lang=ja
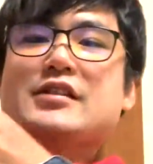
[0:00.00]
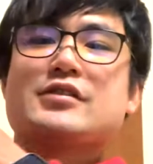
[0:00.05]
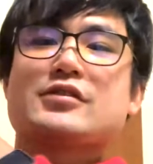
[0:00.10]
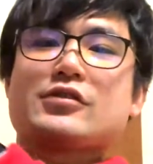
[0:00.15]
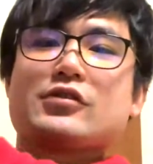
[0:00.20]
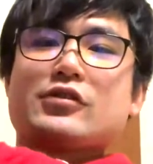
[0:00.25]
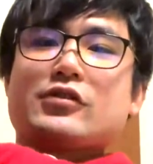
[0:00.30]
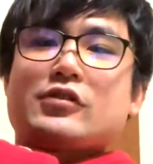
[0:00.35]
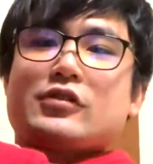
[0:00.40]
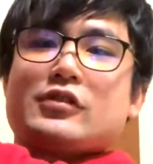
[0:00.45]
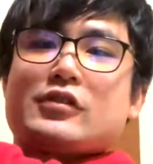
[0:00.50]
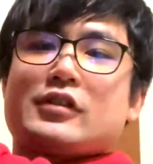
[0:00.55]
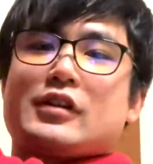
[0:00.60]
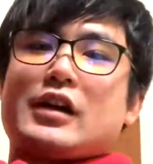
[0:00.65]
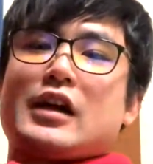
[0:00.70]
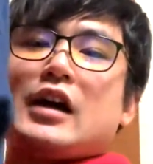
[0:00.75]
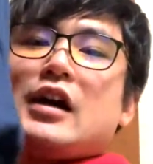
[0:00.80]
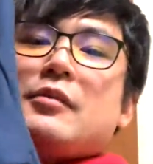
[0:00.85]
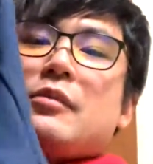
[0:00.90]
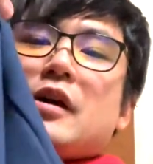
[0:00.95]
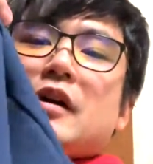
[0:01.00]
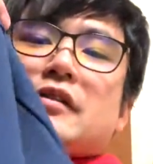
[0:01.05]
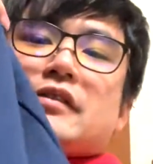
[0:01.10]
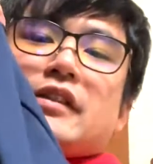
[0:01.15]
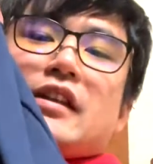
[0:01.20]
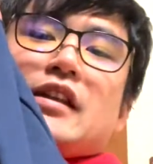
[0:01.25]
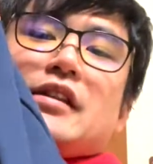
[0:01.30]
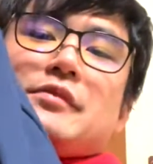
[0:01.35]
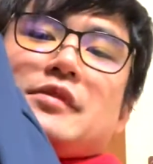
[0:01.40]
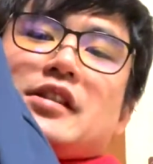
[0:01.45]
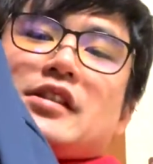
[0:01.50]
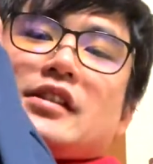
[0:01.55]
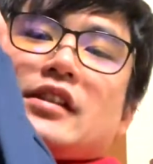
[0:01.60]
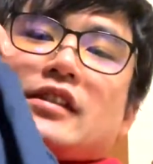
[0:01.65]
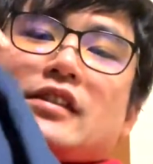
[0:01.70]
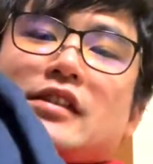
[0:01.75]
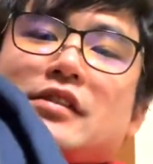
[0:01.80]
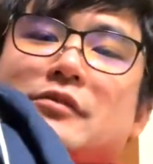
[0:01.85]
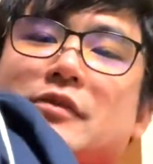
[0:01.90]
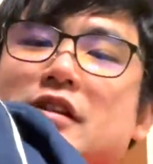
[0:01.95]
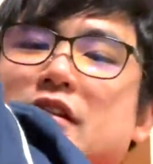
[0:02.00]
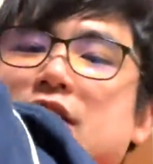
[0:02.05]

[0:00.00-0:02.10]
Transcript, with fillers: ズのアーバンネイビーになっていま